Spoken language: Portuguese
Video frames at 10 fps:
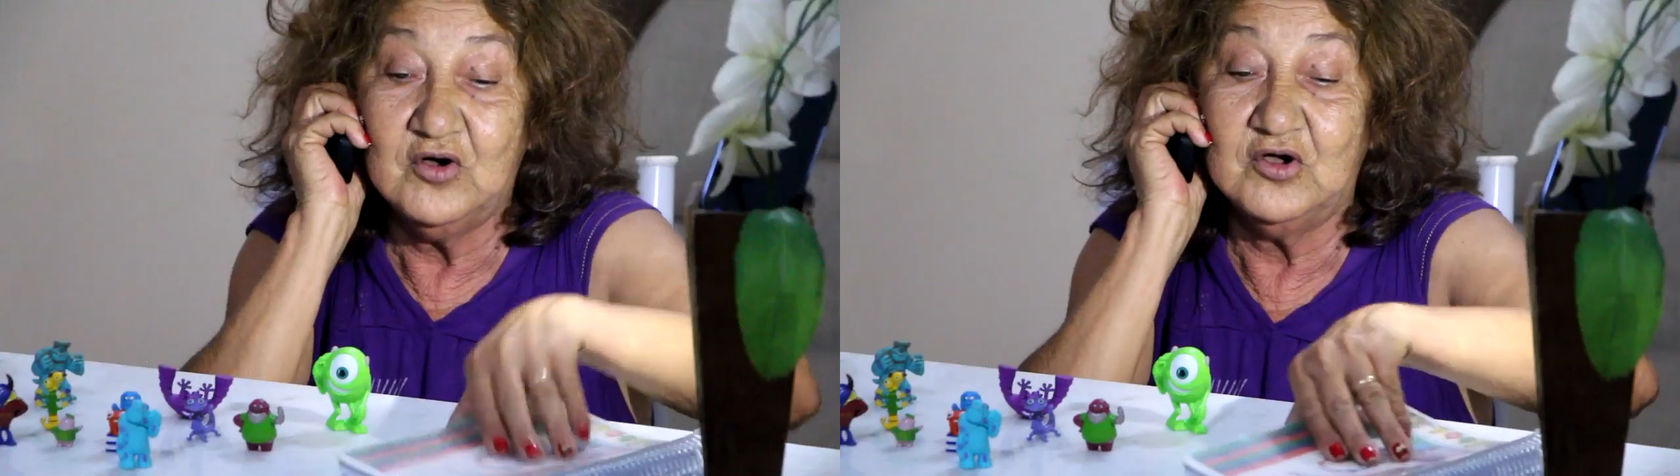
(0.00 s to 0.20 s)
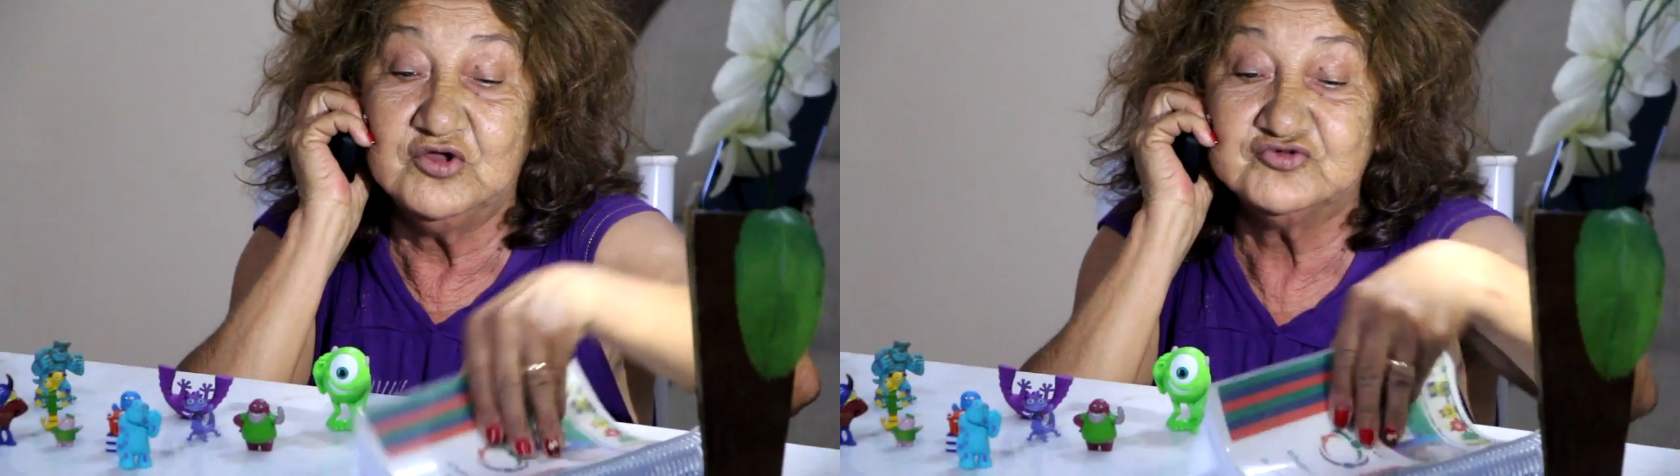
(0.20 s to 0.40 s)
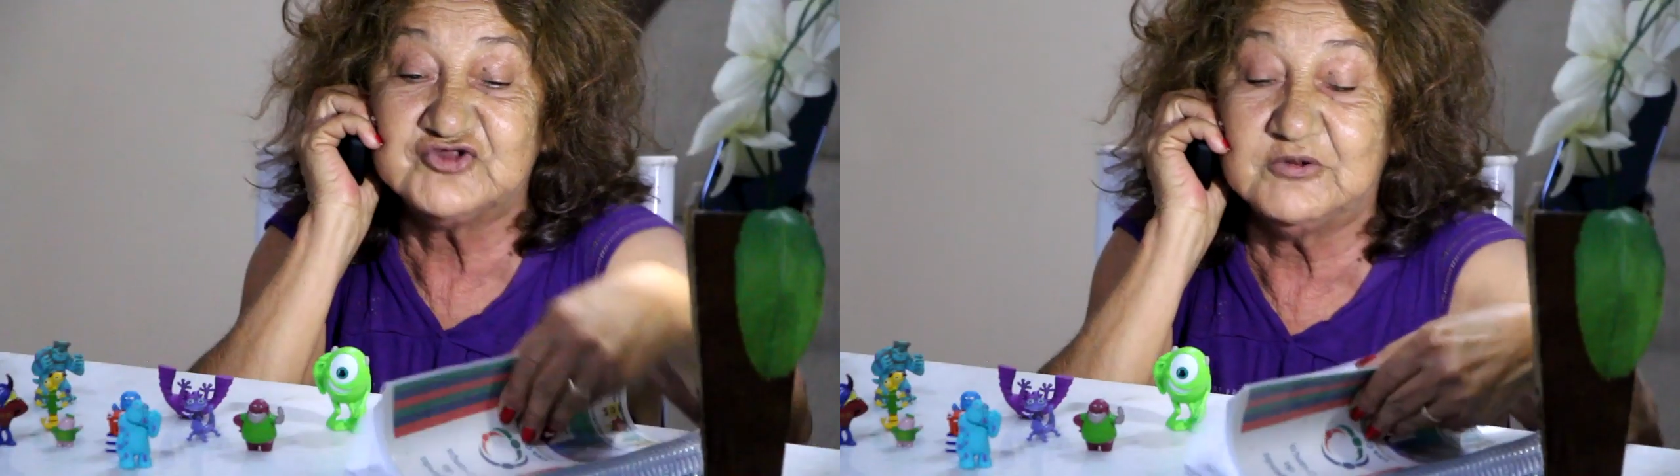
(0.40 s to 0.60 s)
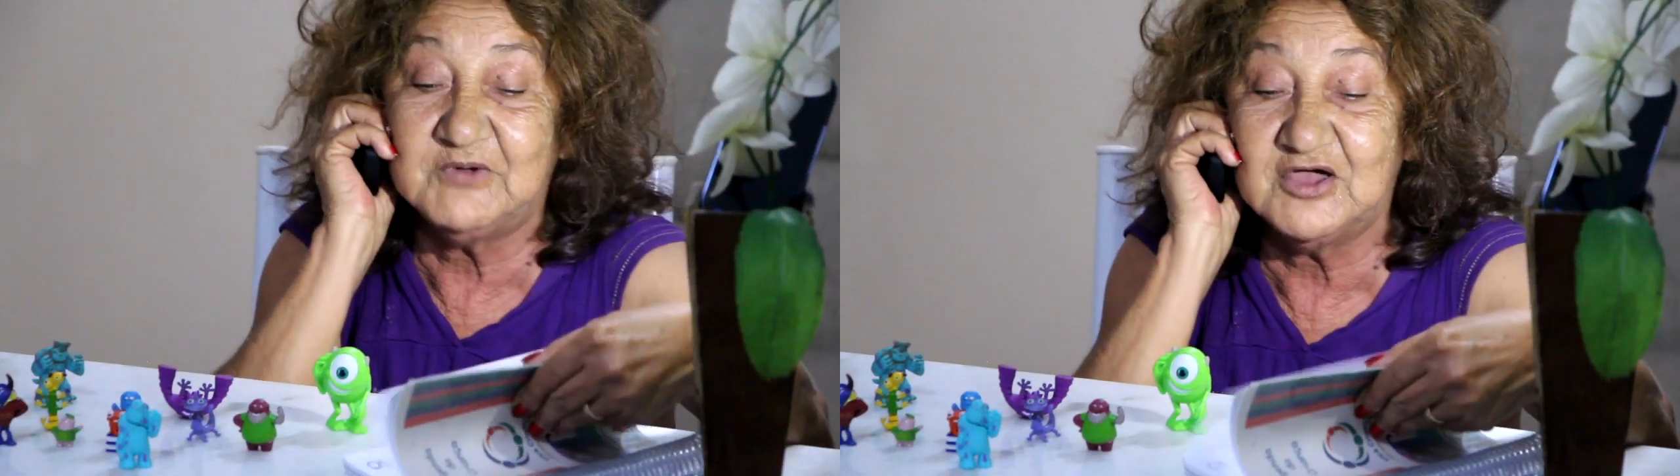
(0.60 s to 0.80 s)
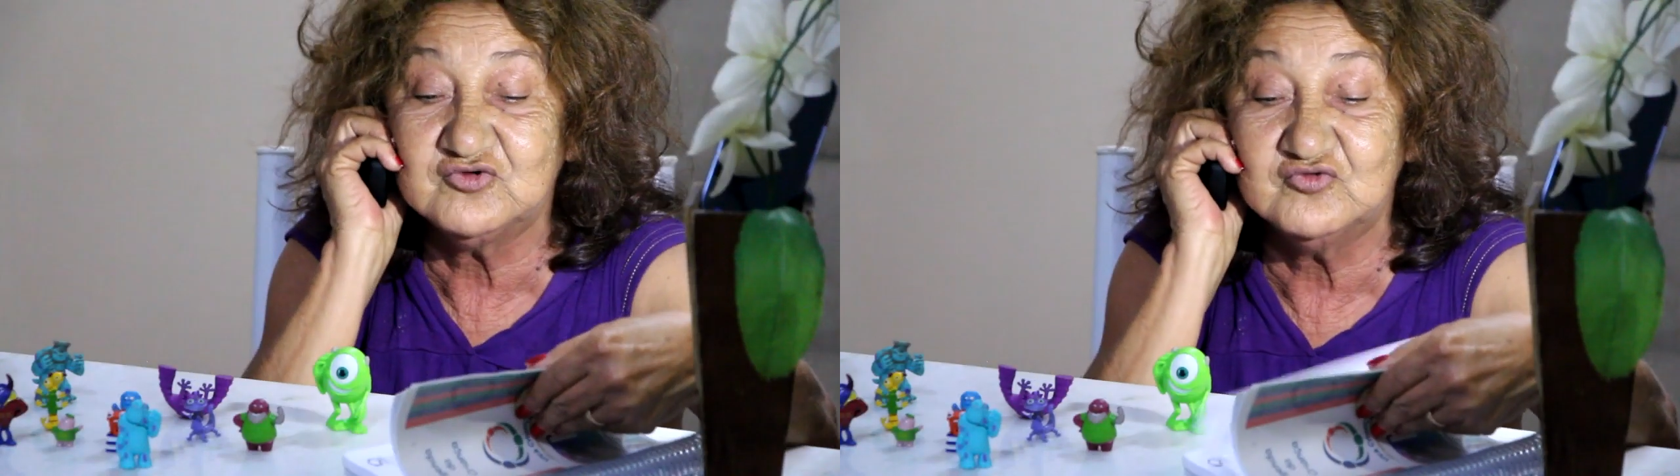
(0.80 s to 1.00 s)
Ó, eu
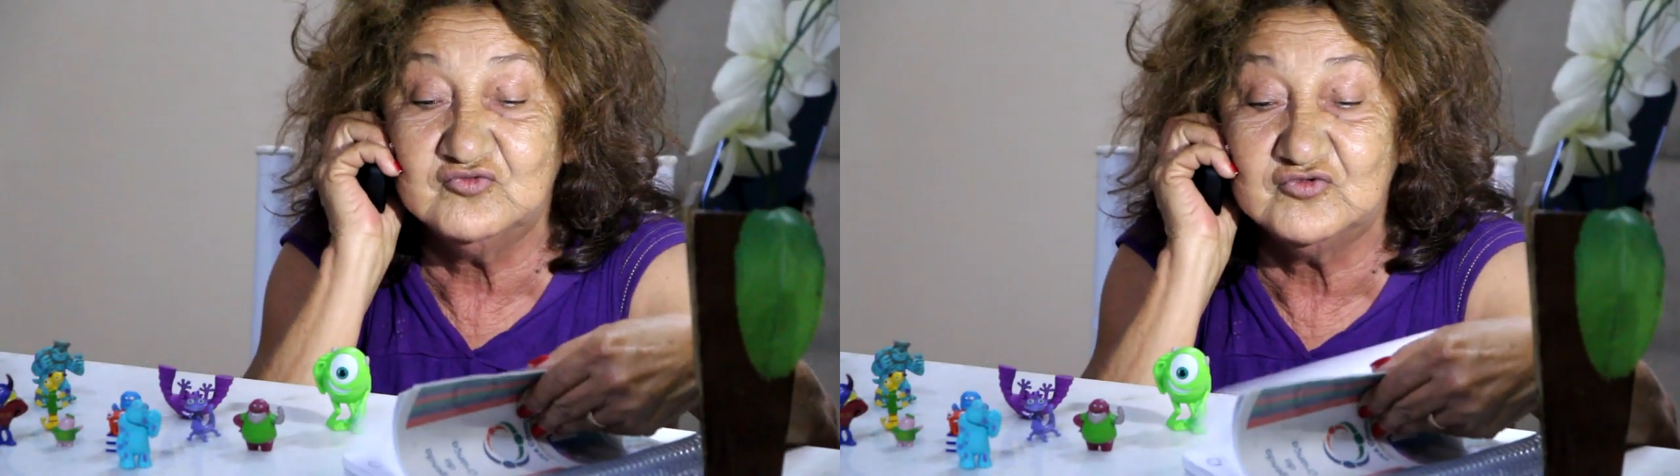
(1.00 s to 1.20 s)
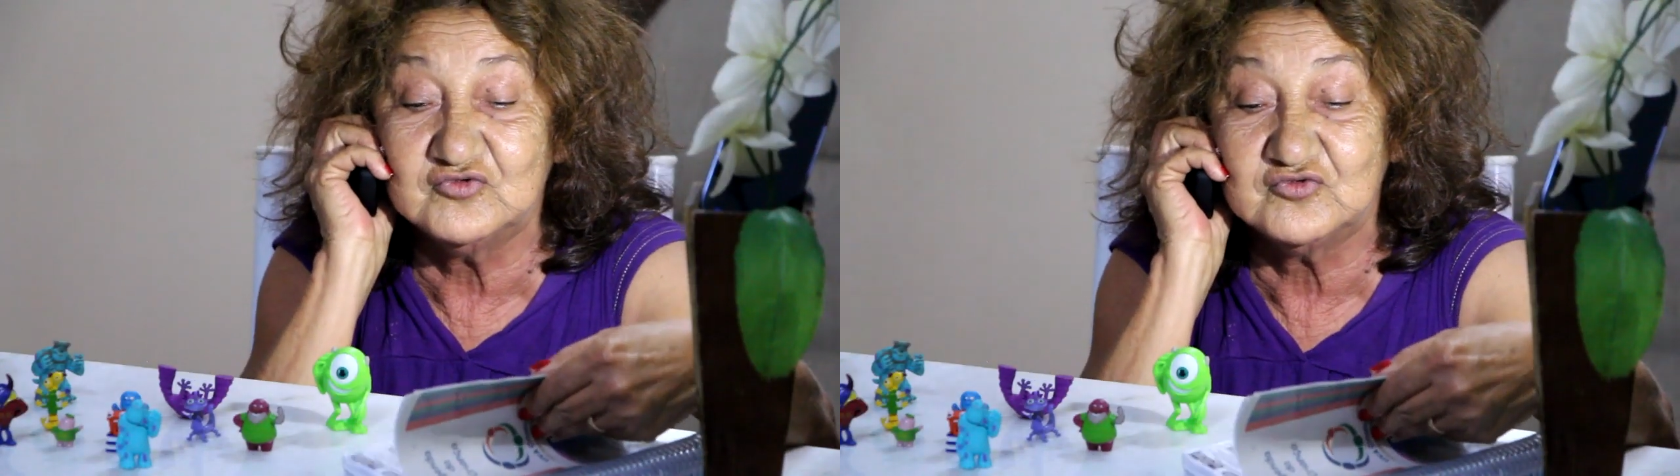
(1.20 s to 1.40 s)
trabalho com,